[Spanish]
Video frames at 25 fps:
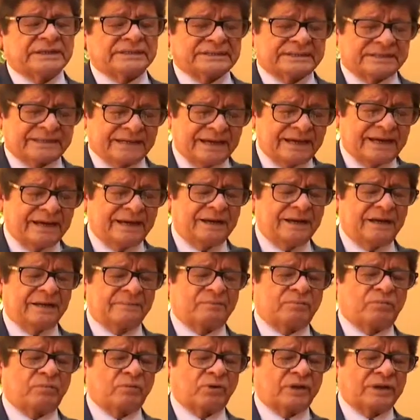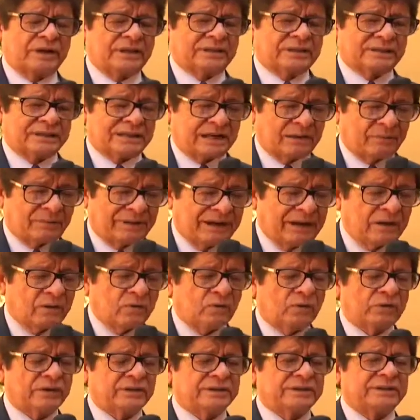sea por el
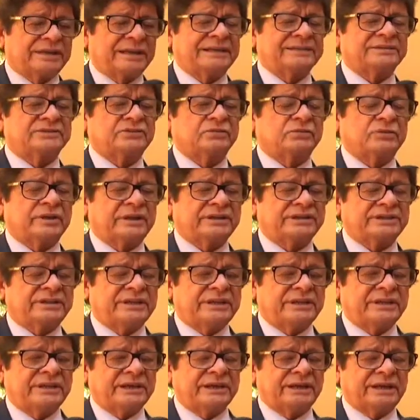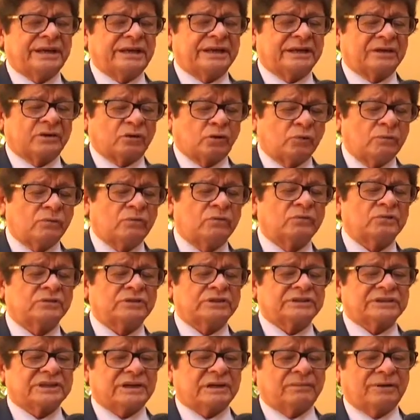trabajo intenso que tienen, el cúmulo
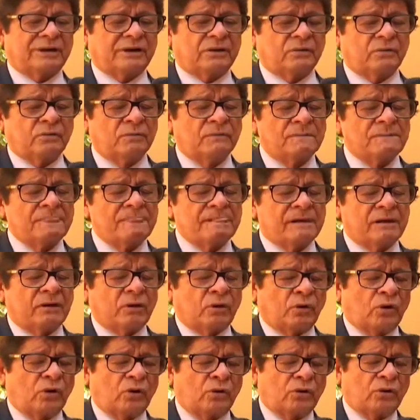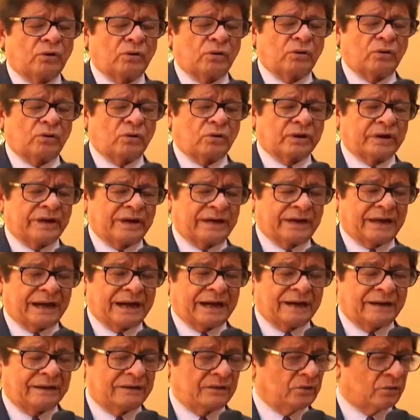de trabajo o lo que,
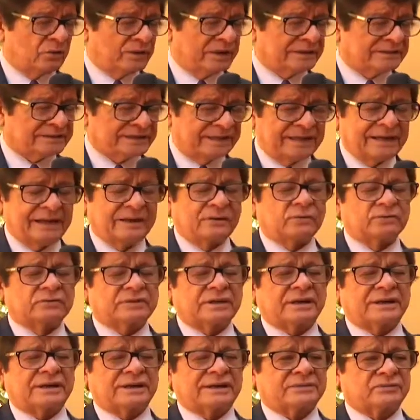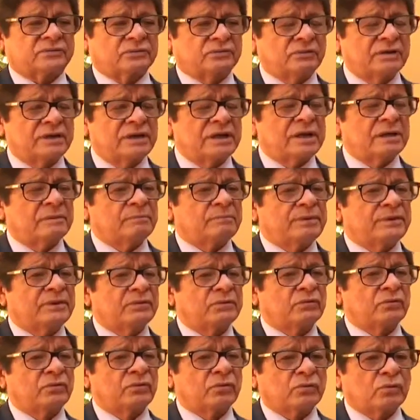a lo que sea otra razón,
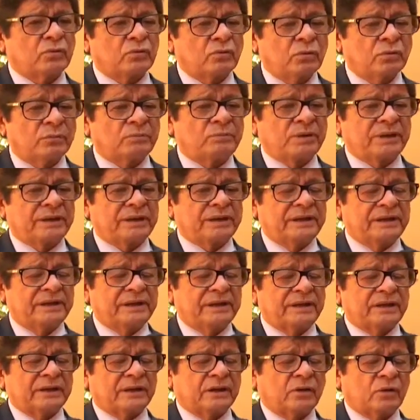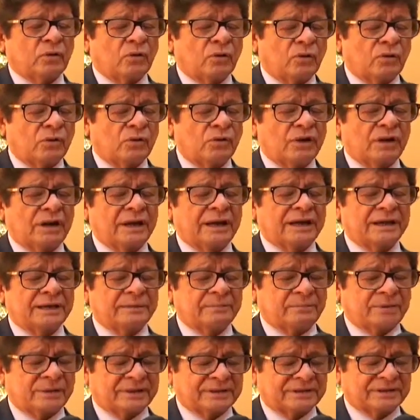pero no cumplen con la
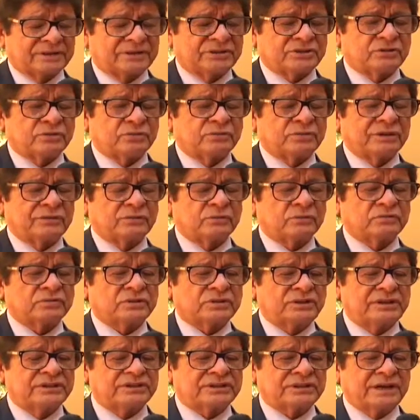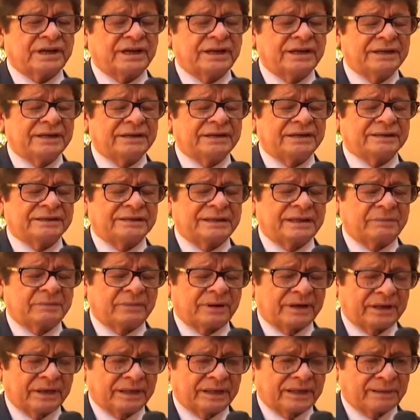impartición de justicia de
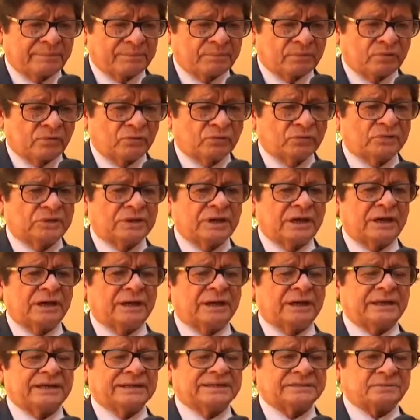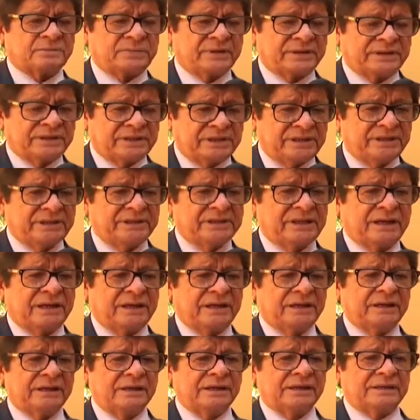manera pronta,
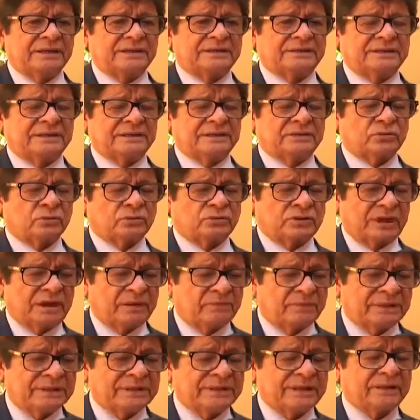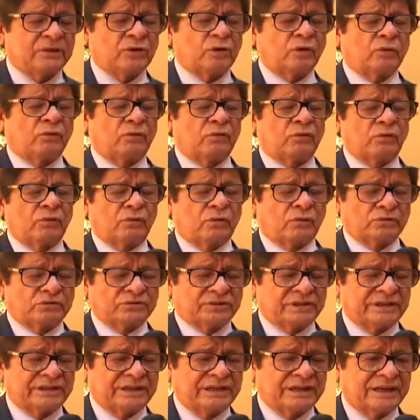expedita, ¿sí? totalmente como lo
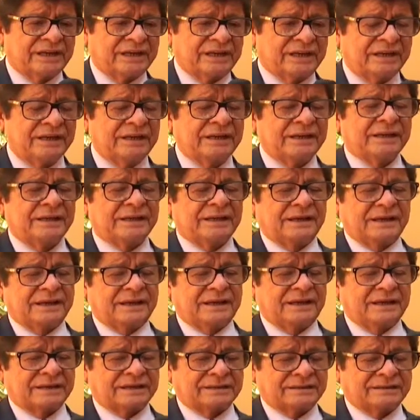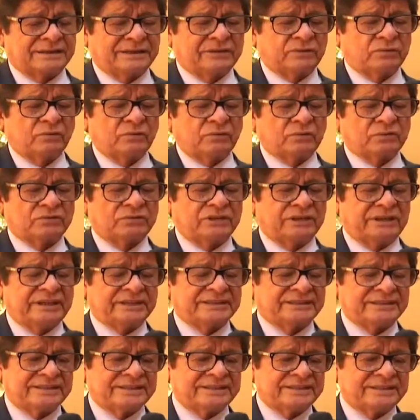señala el artículo
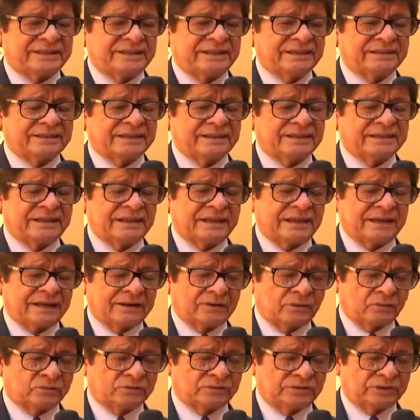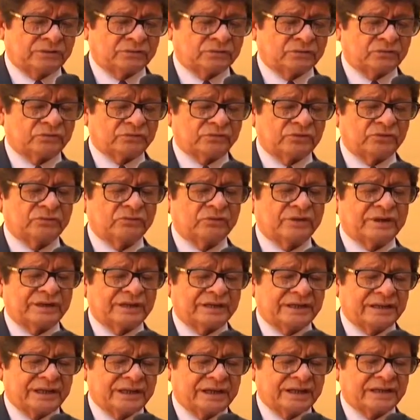17 de la Constitución
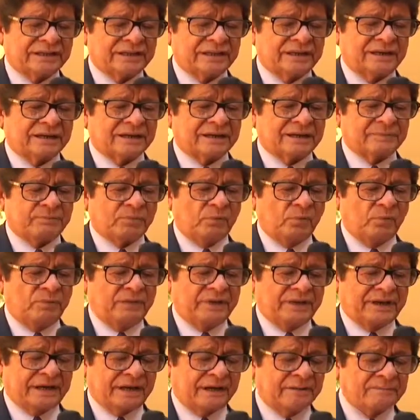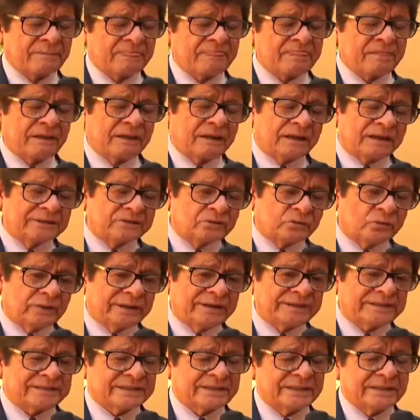General de la República. Esto
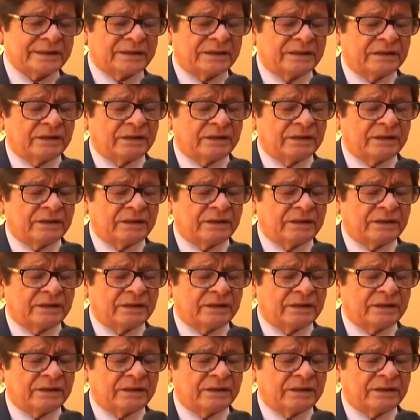es,